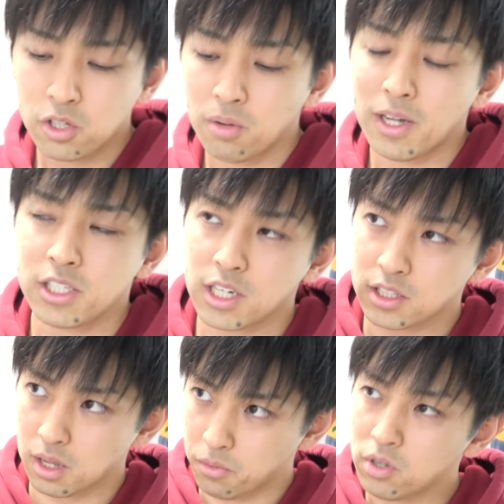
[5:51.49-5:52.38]
その間違っ
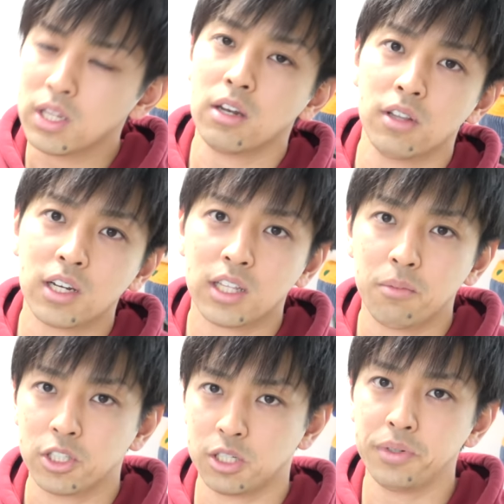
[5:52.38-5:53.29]
た問題の中で
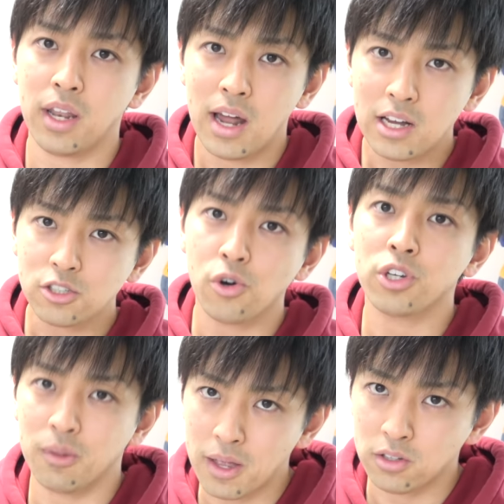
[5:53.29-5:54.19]
も自分でランクを
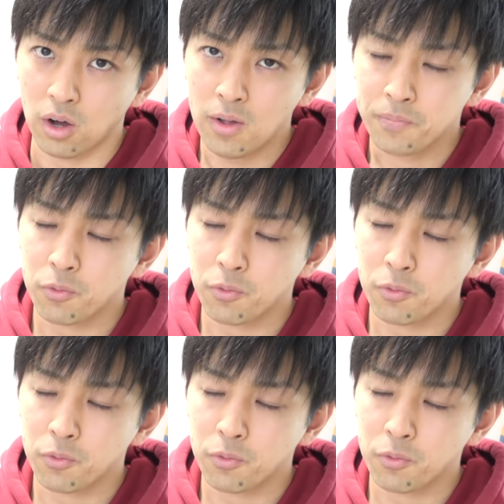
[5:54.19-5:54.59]
決めるの。